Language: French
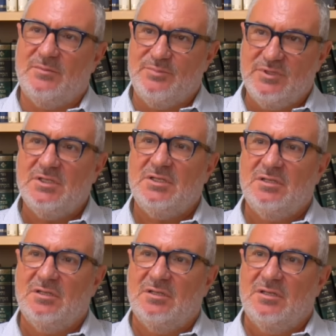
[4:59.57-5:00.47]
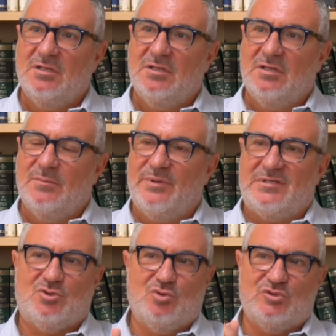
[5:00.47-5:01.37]
les pieds
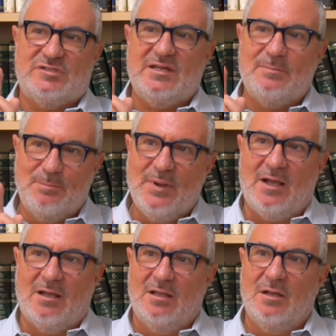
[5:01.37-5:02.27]
parce que ce n'est pas